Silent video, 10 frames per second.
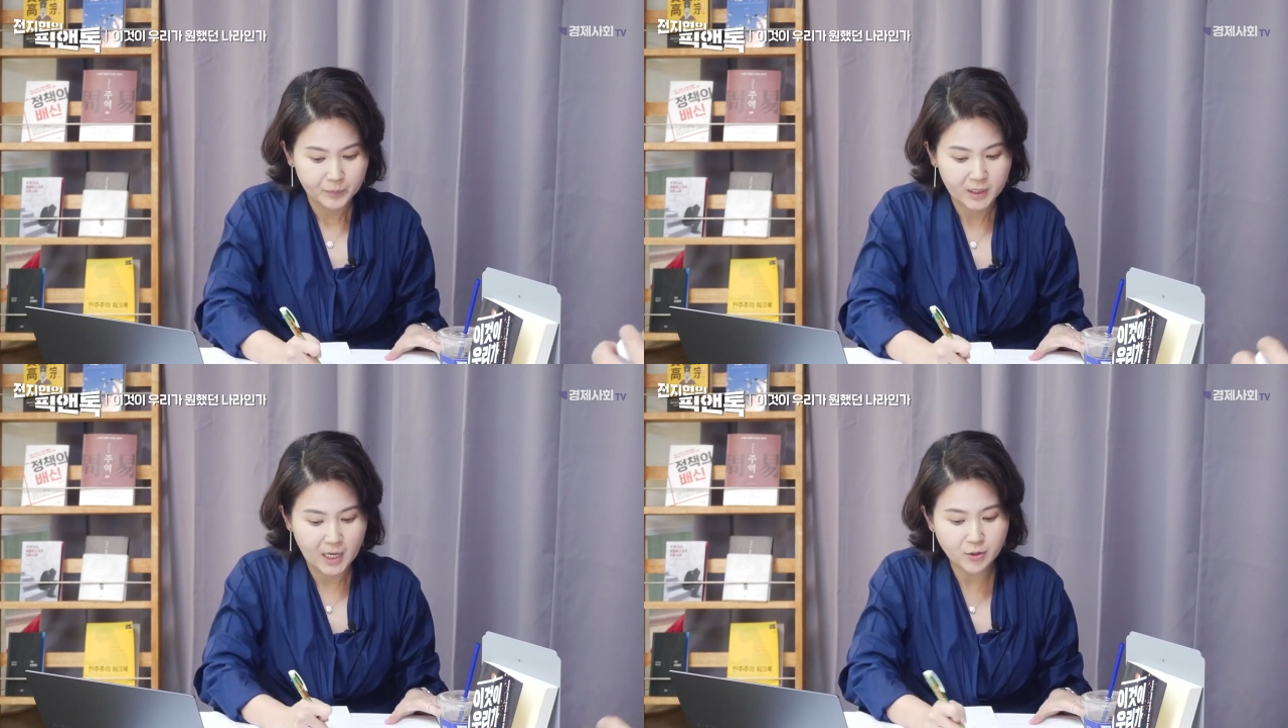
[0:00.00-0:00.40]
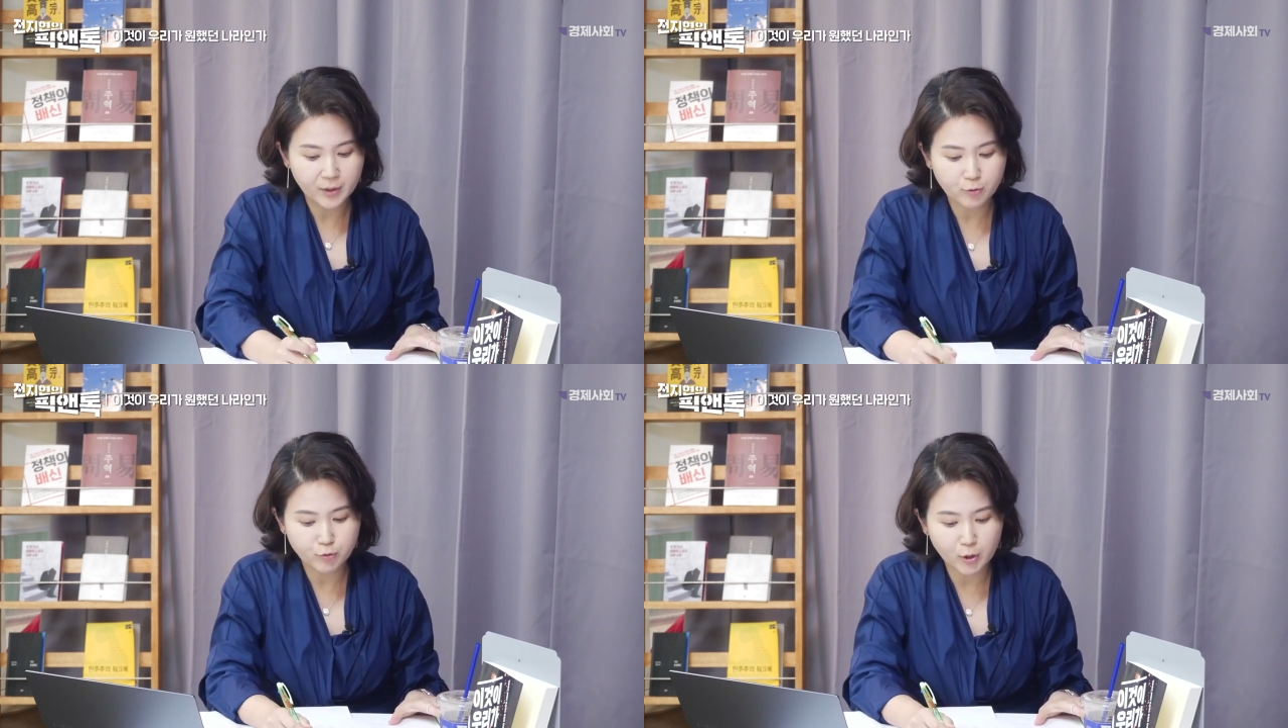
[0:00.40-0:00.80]
예전에
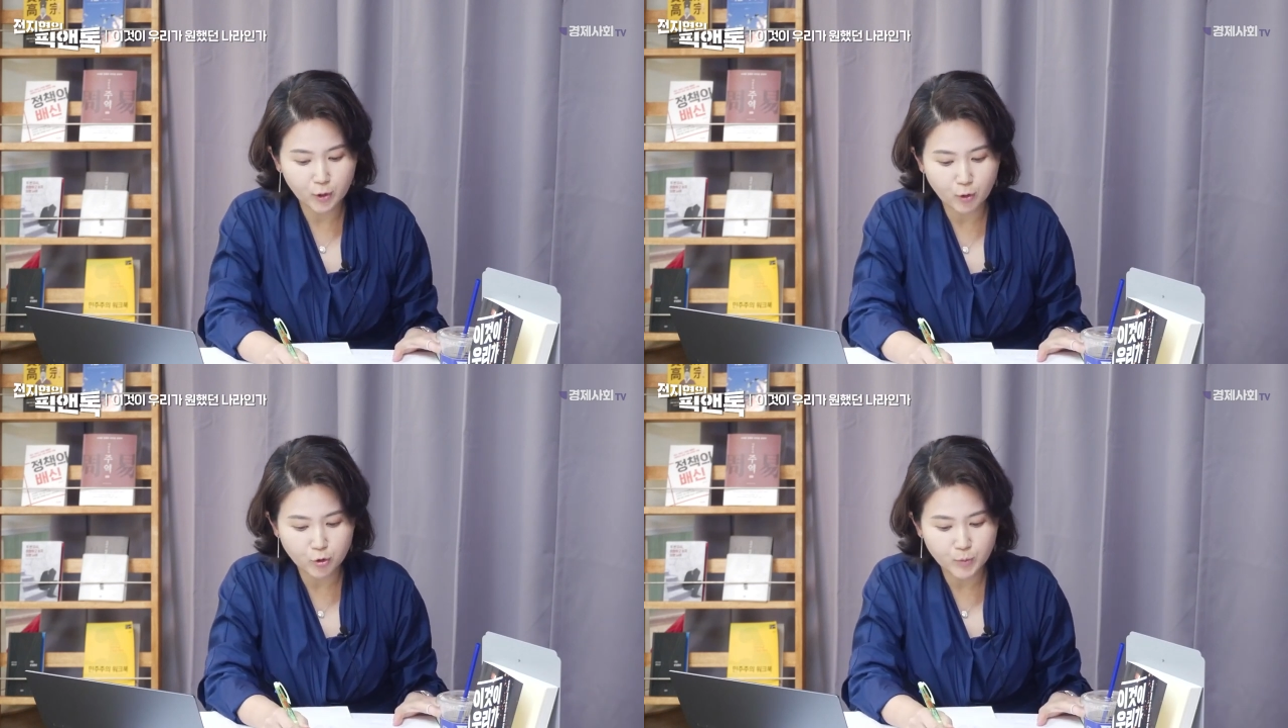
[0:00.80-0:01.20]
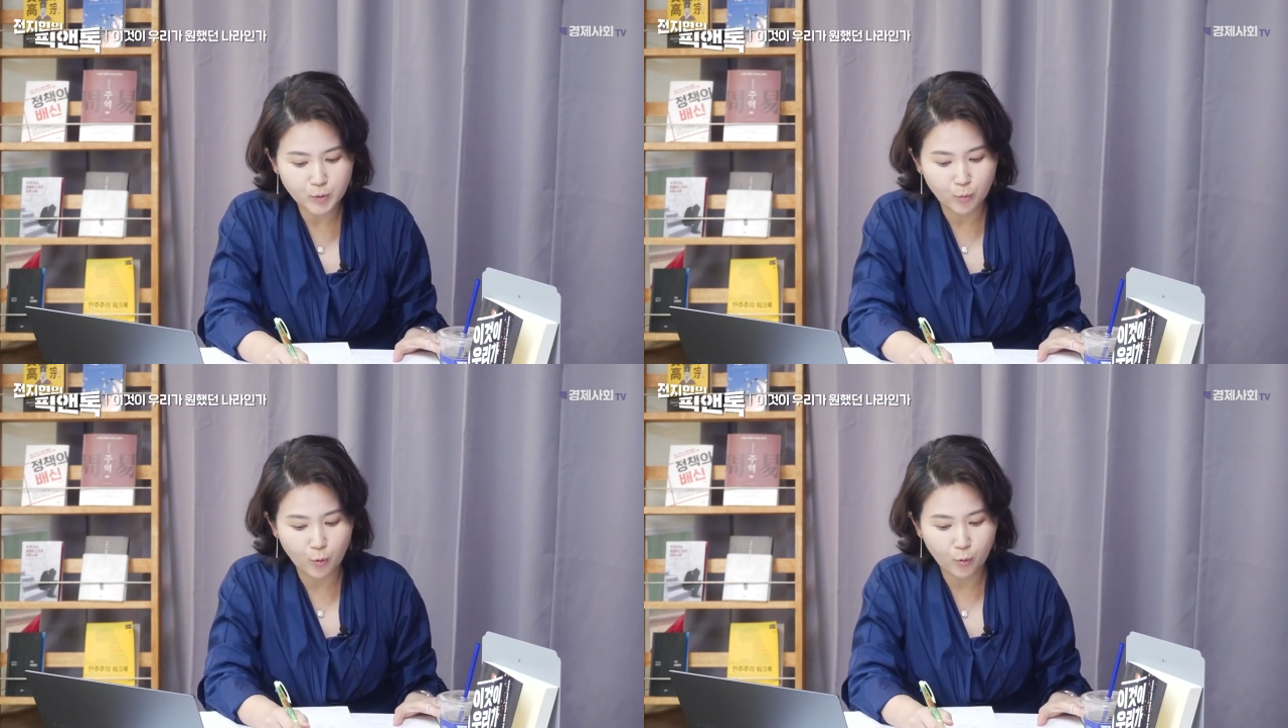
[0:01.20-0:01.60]
꾸었던 꿈은
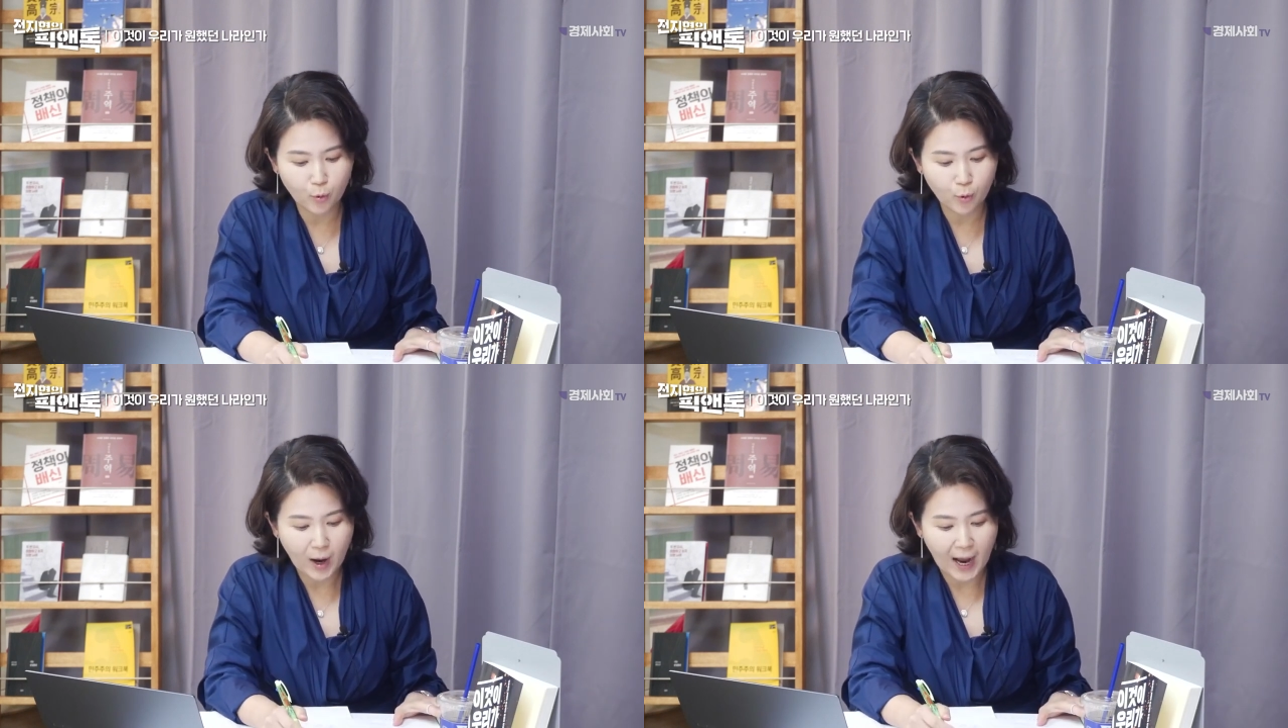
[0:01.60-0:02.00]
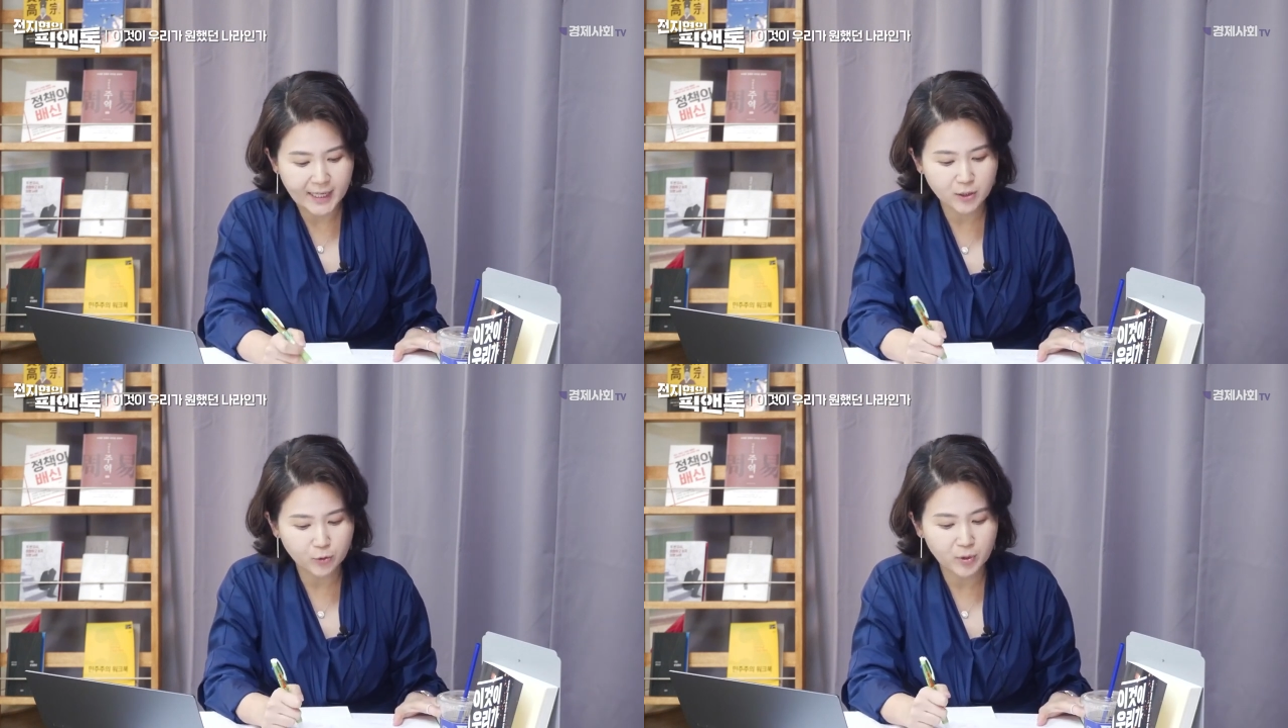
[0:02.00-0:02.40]
뭐고
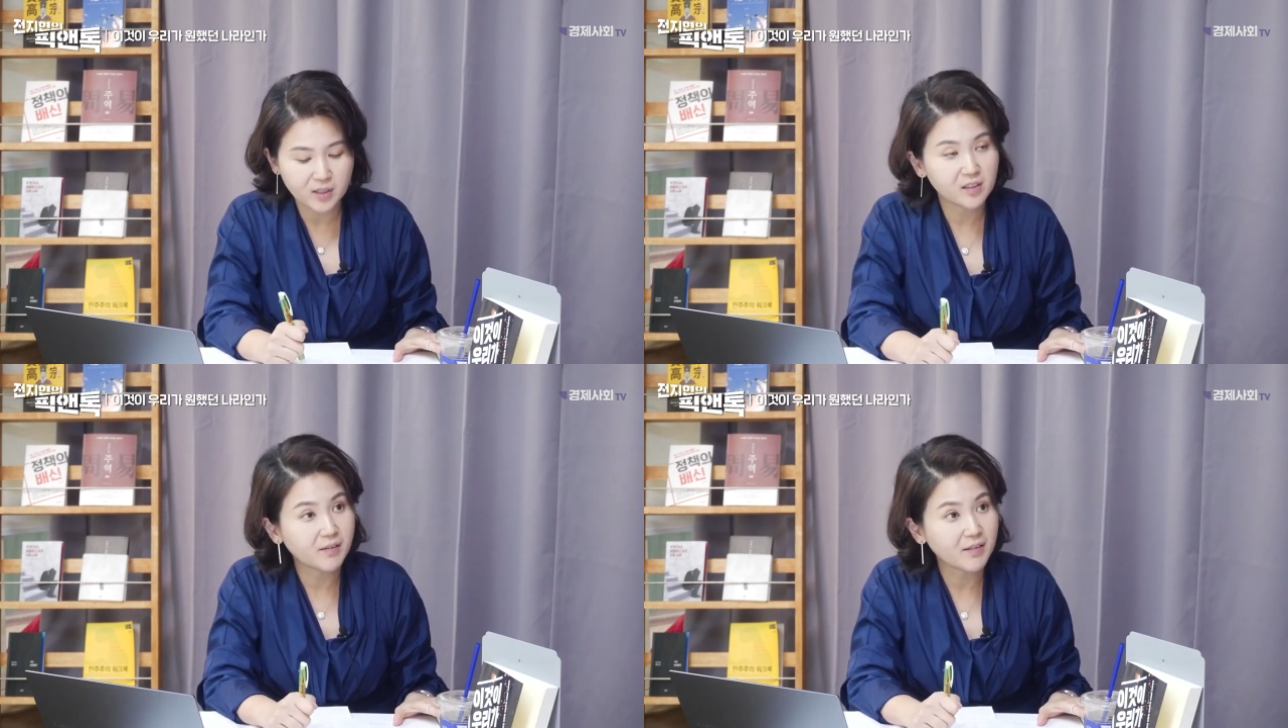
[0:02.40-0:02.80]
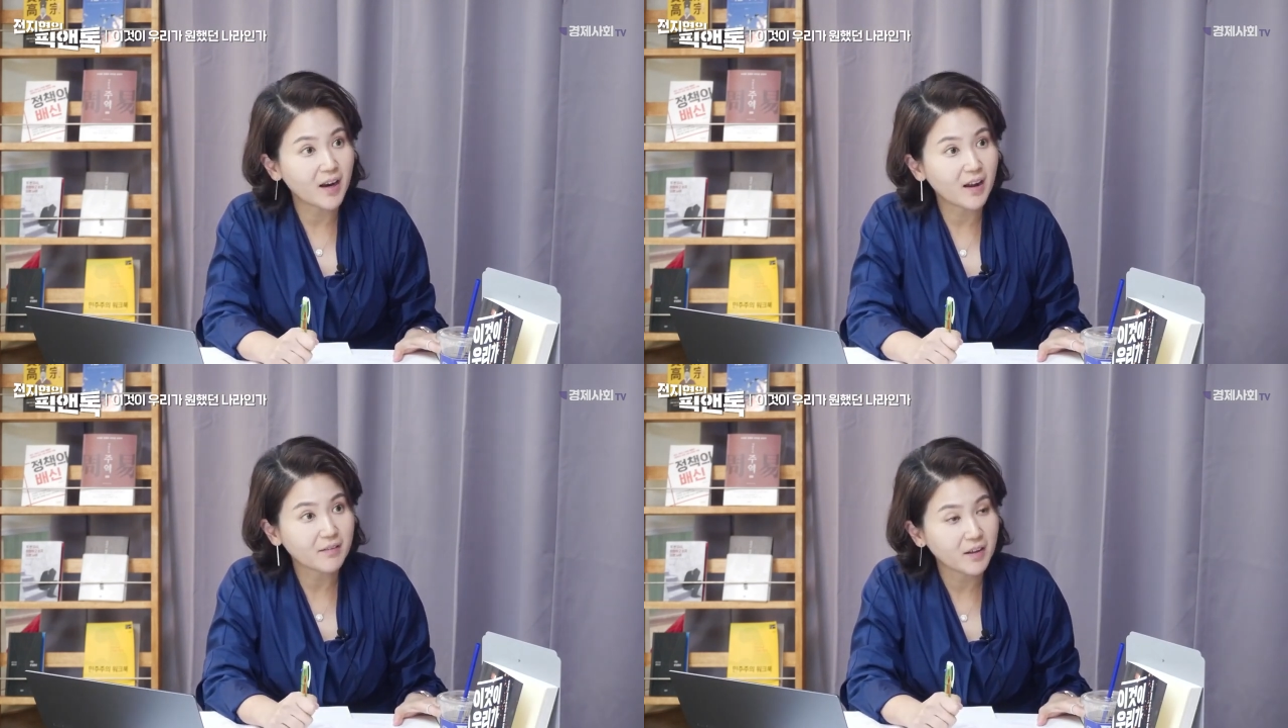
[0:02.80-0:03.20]
아직도 이들을
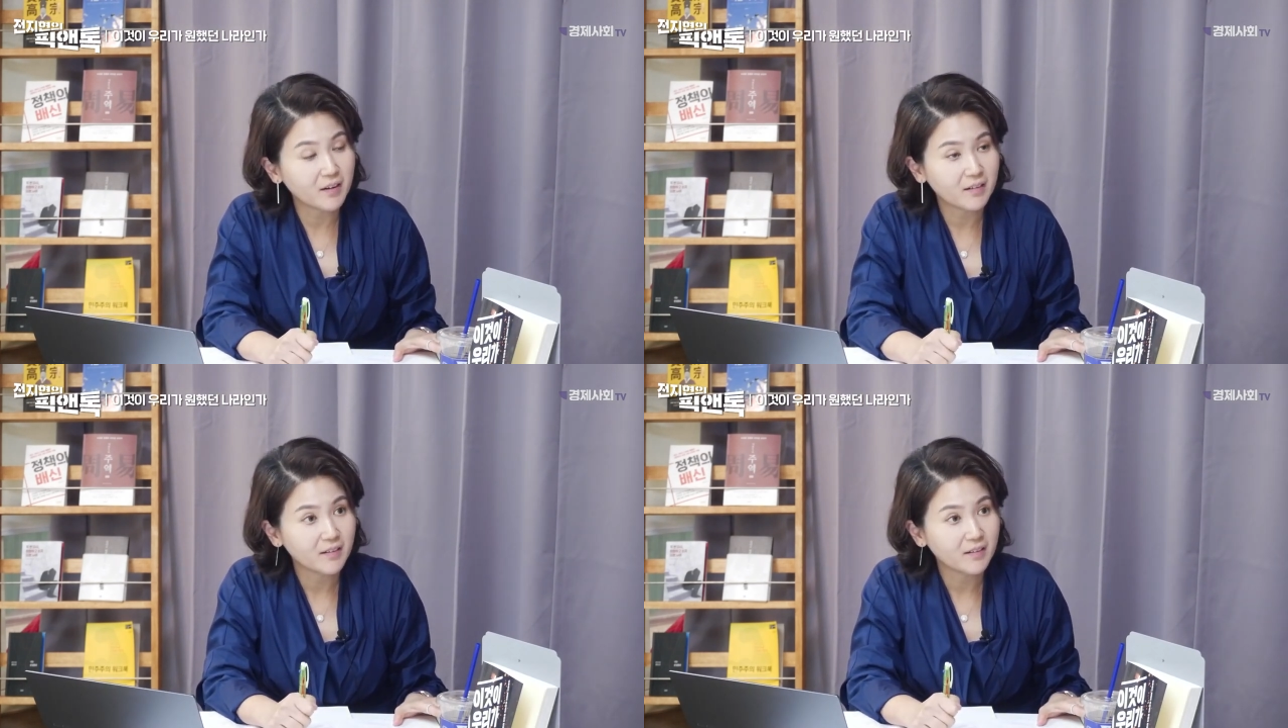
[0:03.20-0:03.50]
사랑하세요?